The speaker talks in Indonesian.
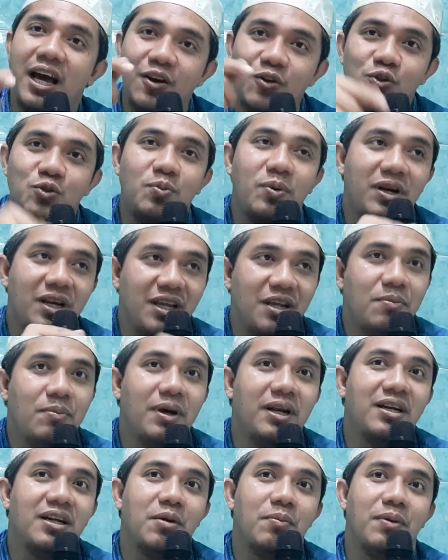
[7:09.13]
harus
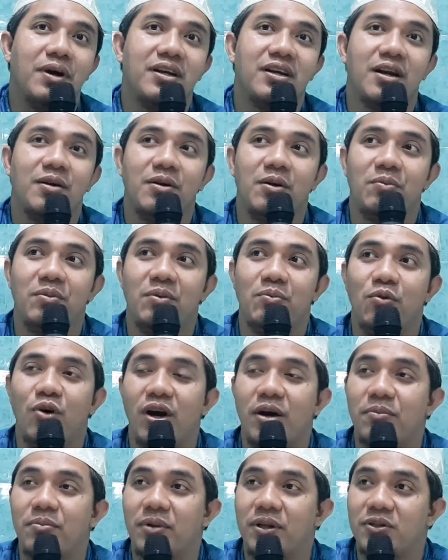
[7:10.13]
beriman kepada Nabi
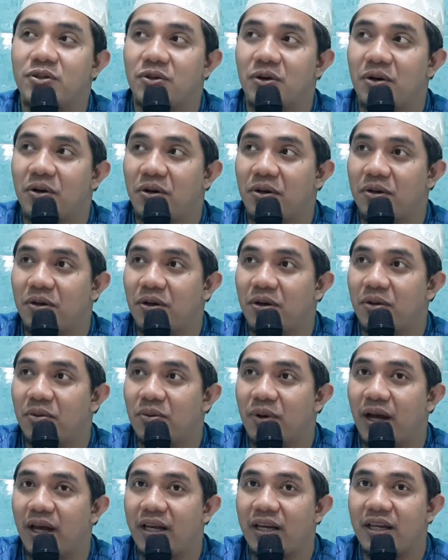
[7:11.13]
Muhammad
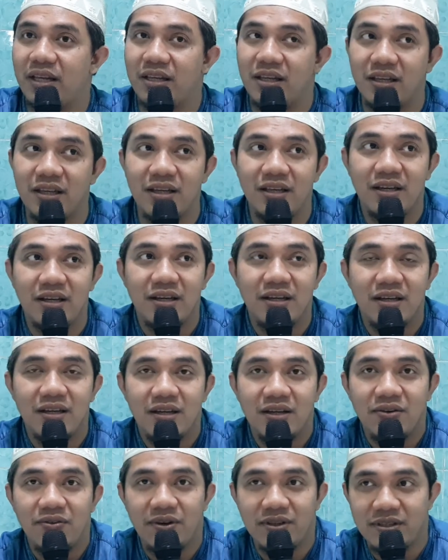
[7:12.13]
sallallahu alaihi
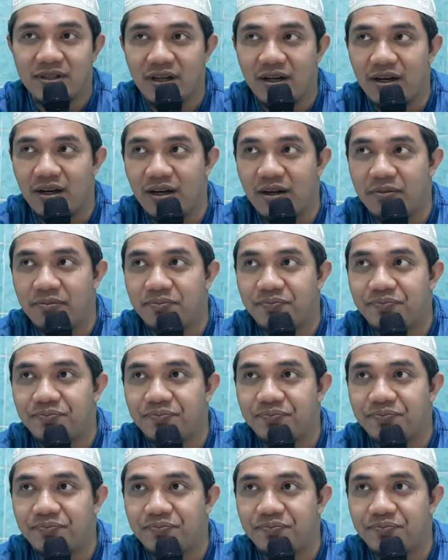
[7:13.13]
wasallam.